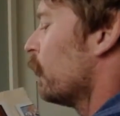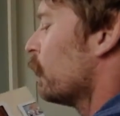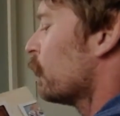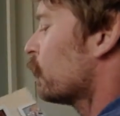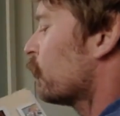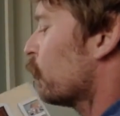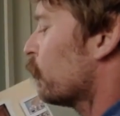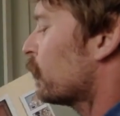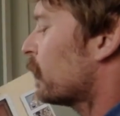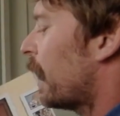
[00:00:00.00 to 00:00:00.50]

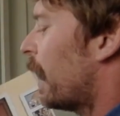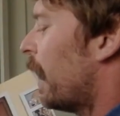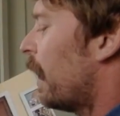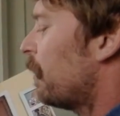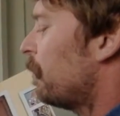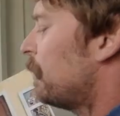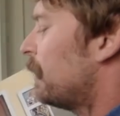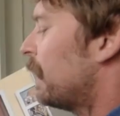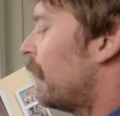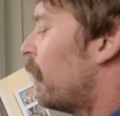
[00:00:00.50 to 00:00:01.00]
Sus
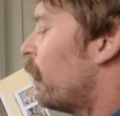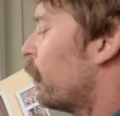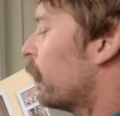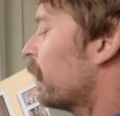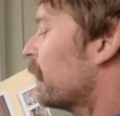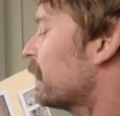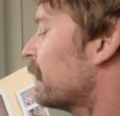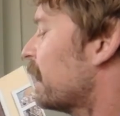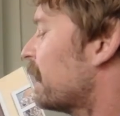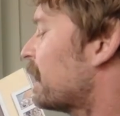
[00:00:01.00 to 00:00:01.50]

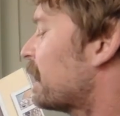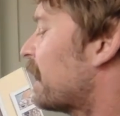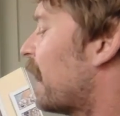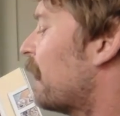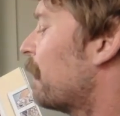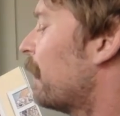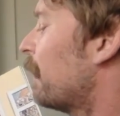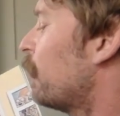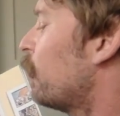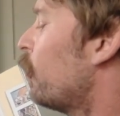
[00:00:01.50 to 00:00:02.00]
admiradores
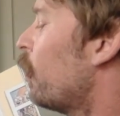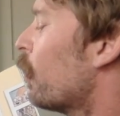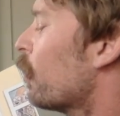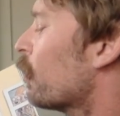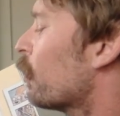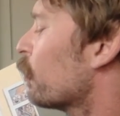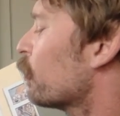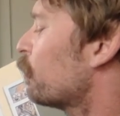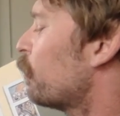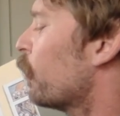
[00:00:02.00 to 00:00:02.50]
estaban
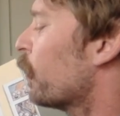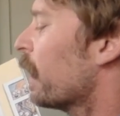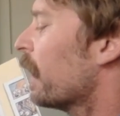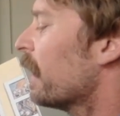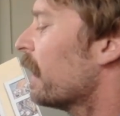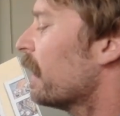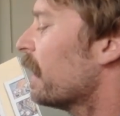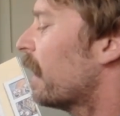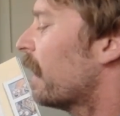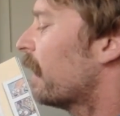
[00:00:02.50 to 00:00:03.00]
locos por
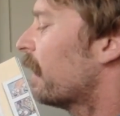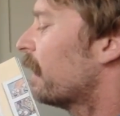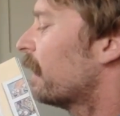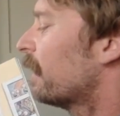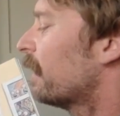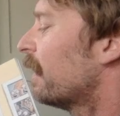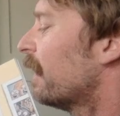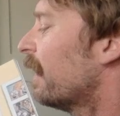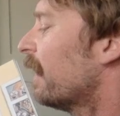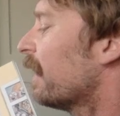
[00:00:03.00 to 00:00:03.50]

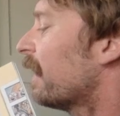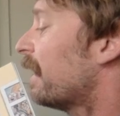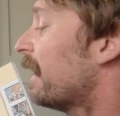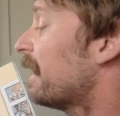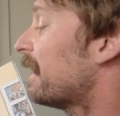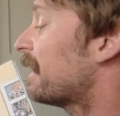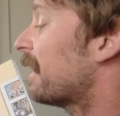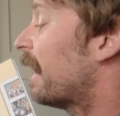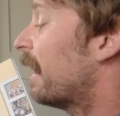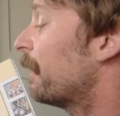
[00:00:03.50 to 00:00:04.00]
ella.
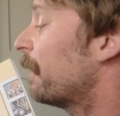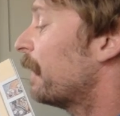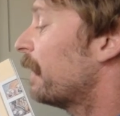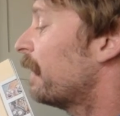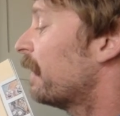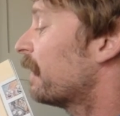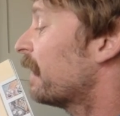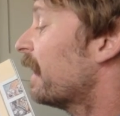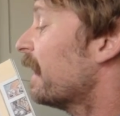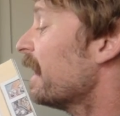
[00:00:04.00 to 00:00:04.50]

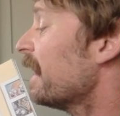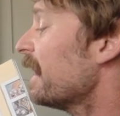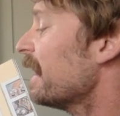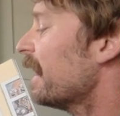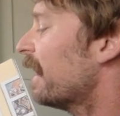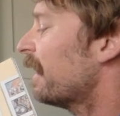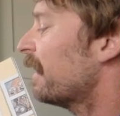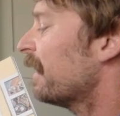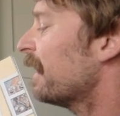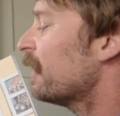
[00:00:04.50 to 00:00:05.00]
Gritaban,
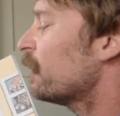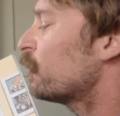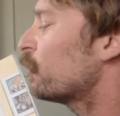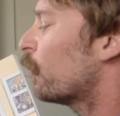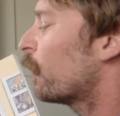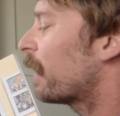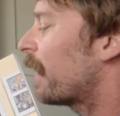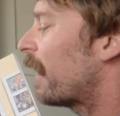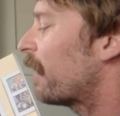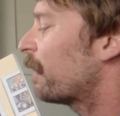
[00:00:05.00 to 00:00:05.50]
reían y
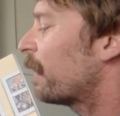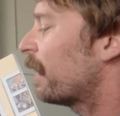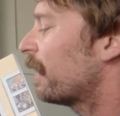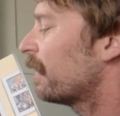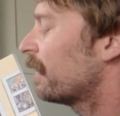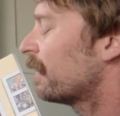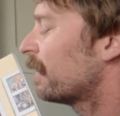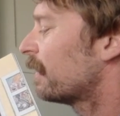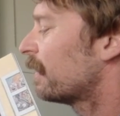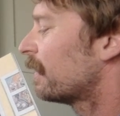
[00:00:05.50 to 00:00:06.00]

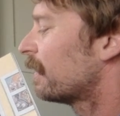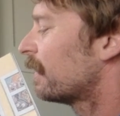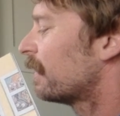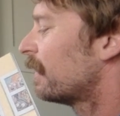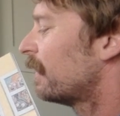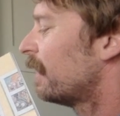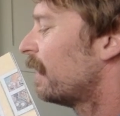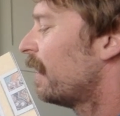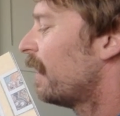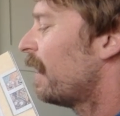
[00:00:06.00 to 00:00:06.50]
lloraban
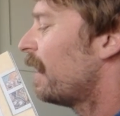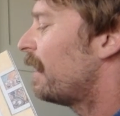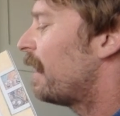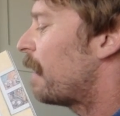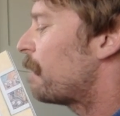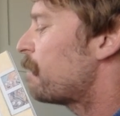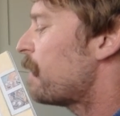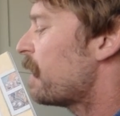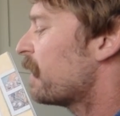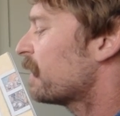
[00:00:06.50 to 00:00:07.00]

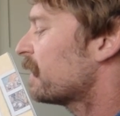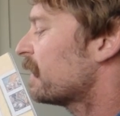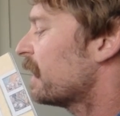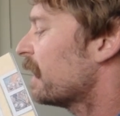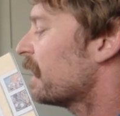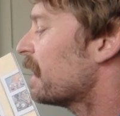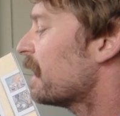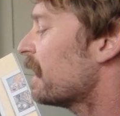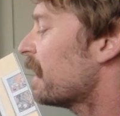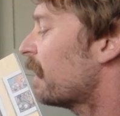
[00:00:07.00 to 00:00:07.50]
la
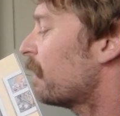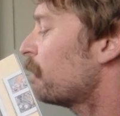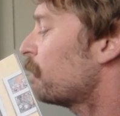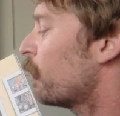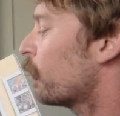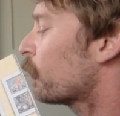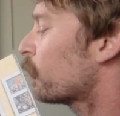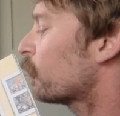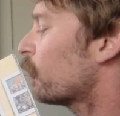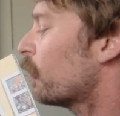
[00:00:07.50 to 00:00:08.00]
perseguían
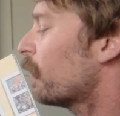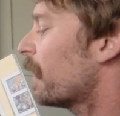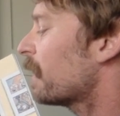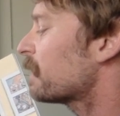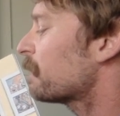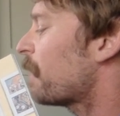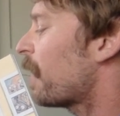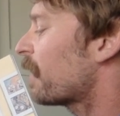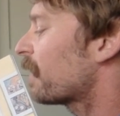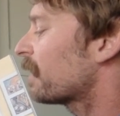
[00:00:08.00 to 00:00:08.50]
por
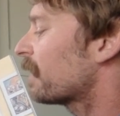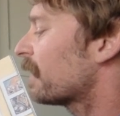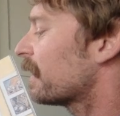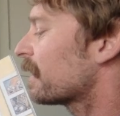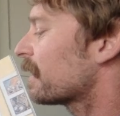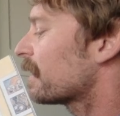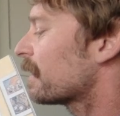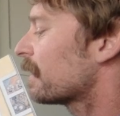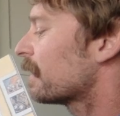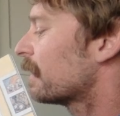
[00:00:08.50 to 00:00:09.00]
todas
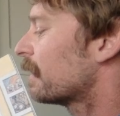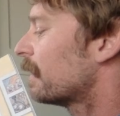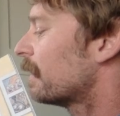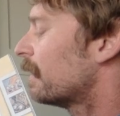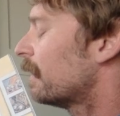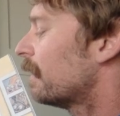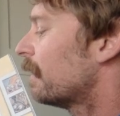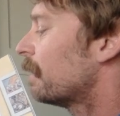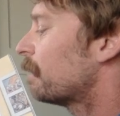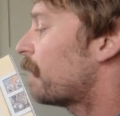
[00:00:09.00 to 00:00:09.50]
partes.
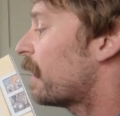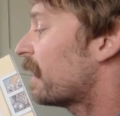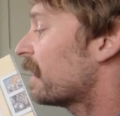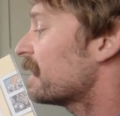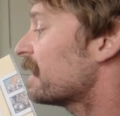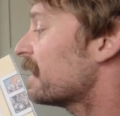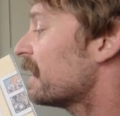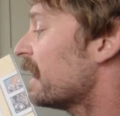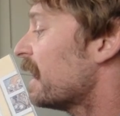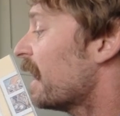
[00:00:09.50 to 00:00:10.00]

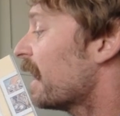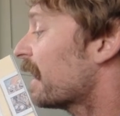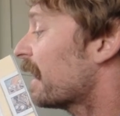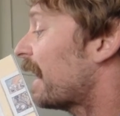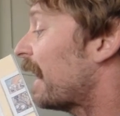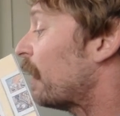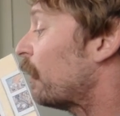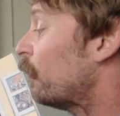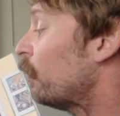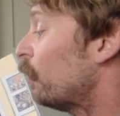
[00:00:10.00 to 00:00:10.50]
Parecía
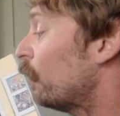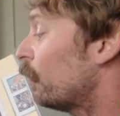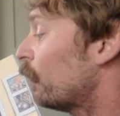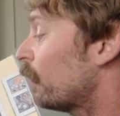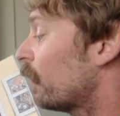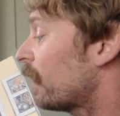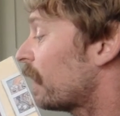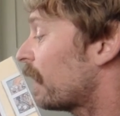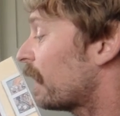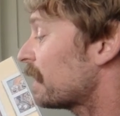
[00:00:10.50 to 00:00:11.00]
que
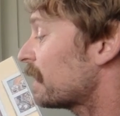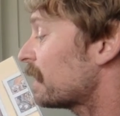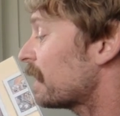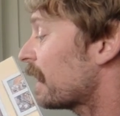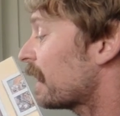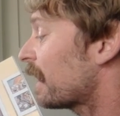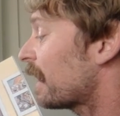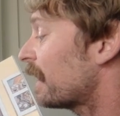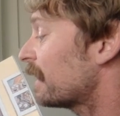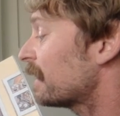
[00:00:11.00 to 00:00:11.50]
nunca
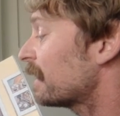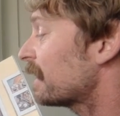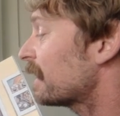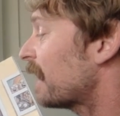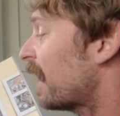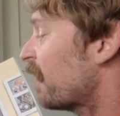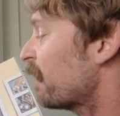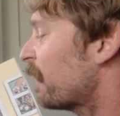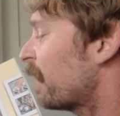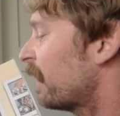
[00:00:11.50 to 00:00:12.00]
se
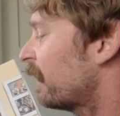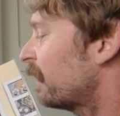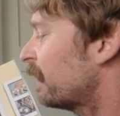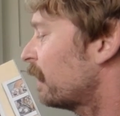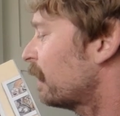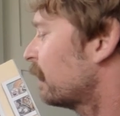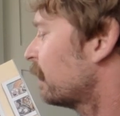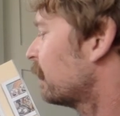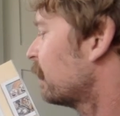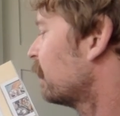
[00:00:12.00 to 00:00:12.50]

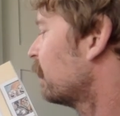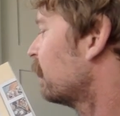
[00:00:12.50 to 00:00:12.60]
cansaban.